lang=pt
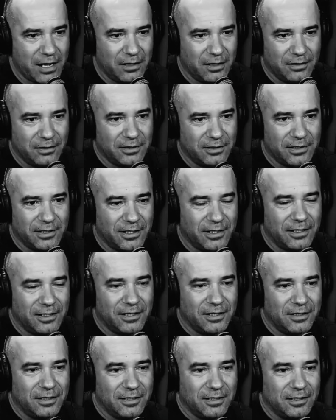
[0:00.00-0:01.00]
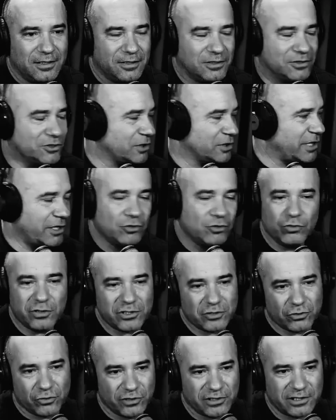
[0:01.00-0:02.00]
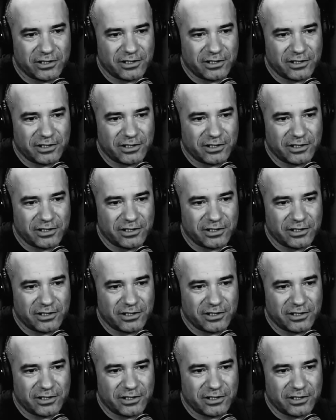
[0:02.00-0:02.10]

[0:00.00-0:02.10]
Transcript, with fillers: muito, né? só tem duas coisas